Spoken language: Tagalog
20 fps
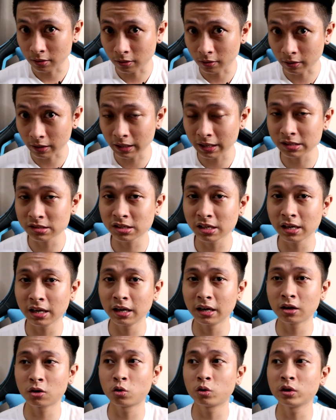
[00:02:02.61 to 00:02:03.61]
Okay? Kasi
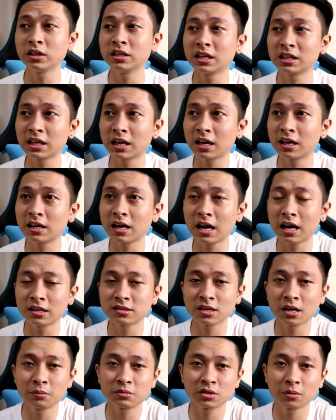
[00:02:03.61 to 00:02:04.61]
kung hindi ka talaga
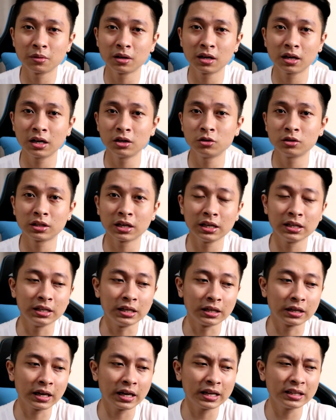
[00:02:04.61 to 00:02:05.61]
nakakasama sa mga ganun
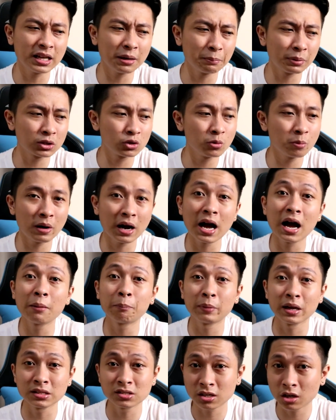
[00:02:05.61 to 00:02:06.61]
training, kaya dapat yung mga
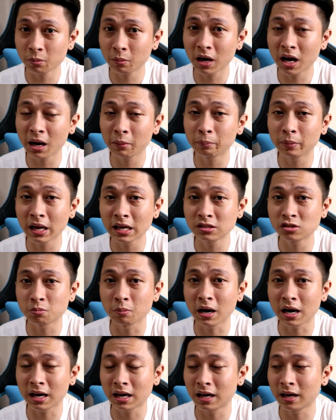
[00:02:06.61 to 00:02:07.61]
uplines, kaya yung mga uplines
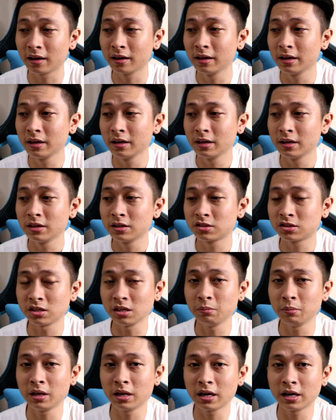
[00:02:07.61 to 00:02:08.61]
baka
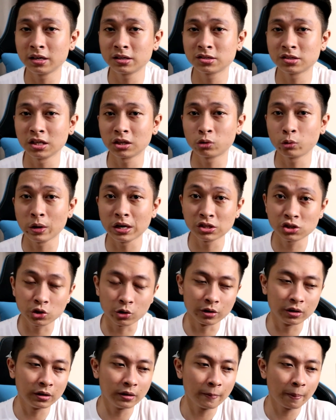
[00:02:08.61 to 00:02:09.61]
similar
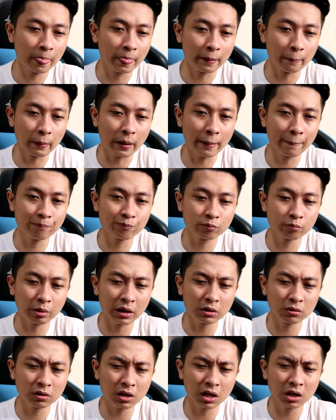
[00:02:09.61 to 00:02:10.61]
situation, di ba?
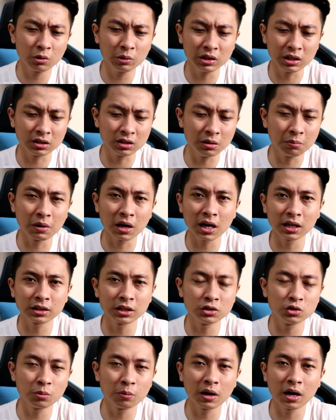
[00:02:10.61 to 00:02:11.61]
Paano gagawin? Hindi
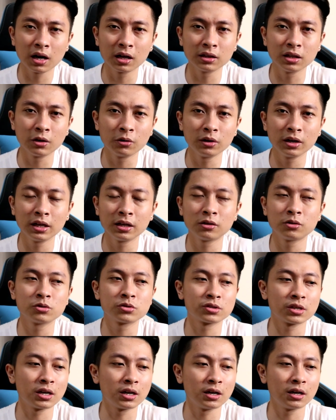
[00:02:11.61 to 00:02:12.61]
makattend yung mga downline ko
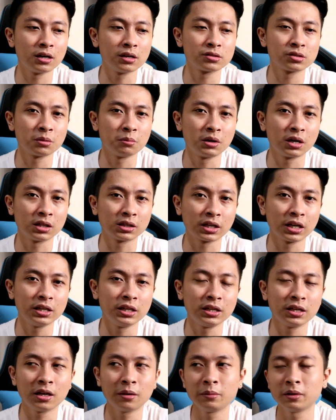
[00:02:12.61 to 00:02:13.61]
sa sa mga
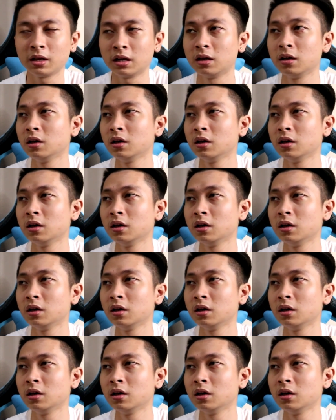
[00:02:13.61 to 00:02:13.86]
training namin.